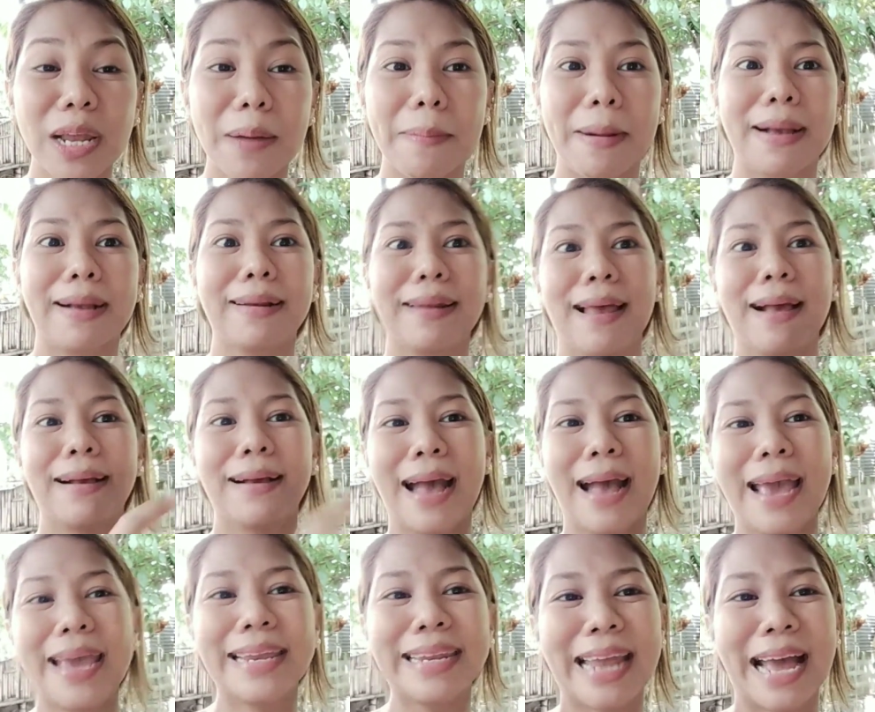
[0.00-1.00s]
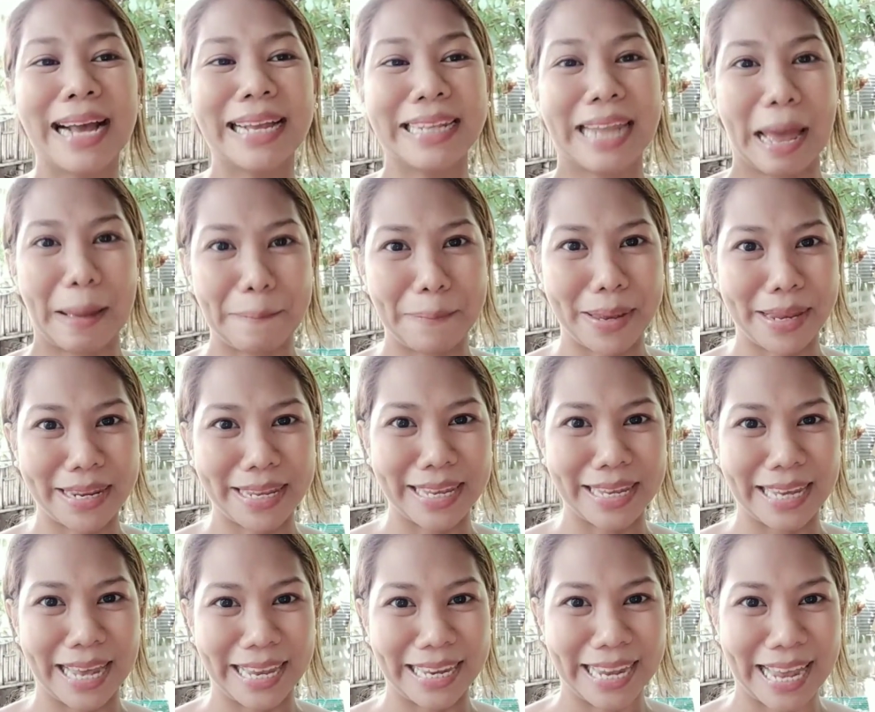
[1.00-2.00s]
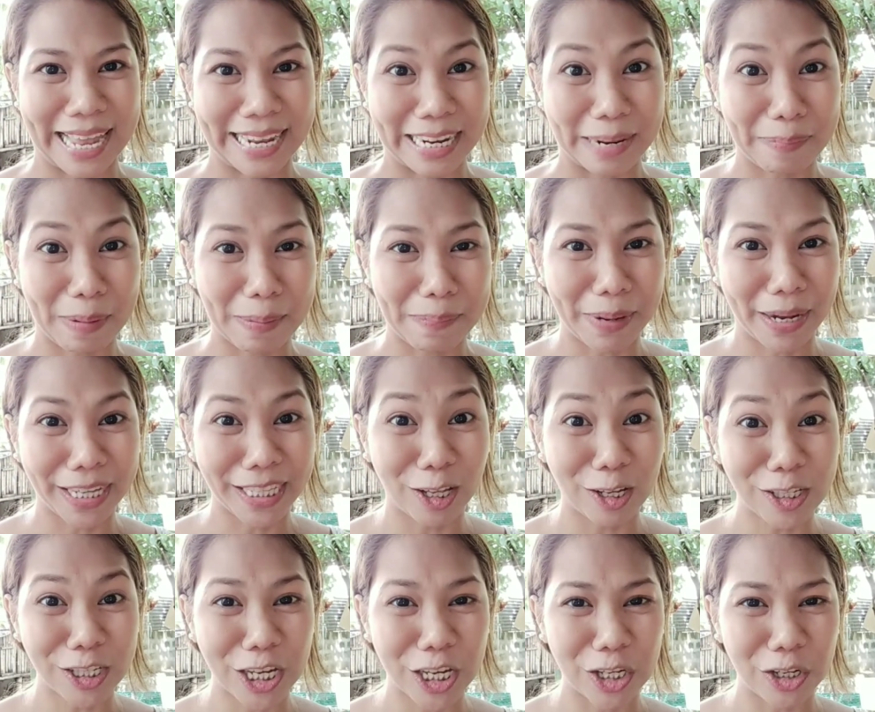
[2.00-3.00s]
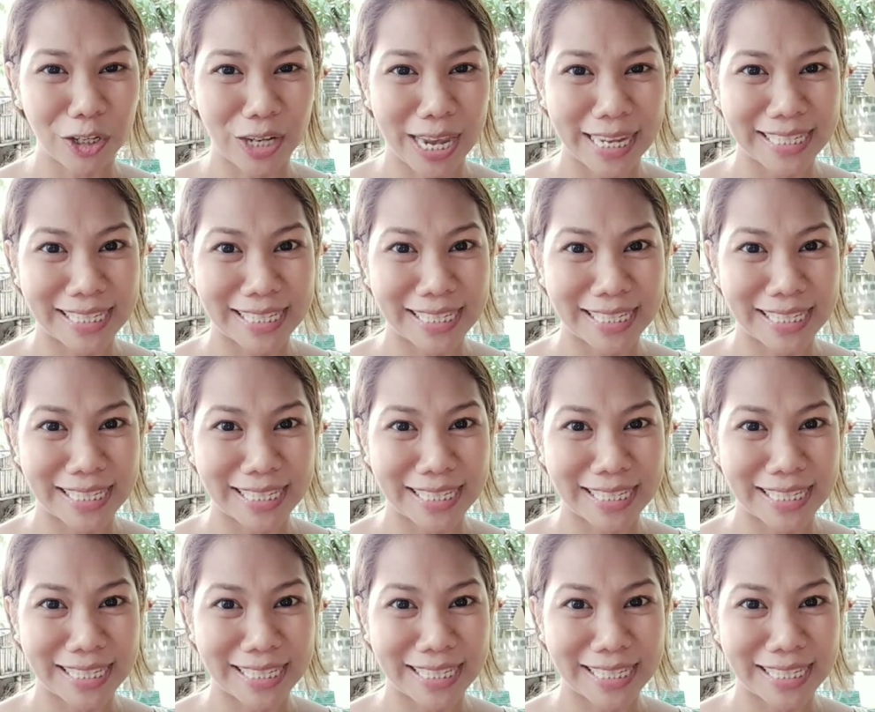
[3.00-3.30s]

na maglagay ng numbering. Ayan, ipapakita ko sa inyo guys,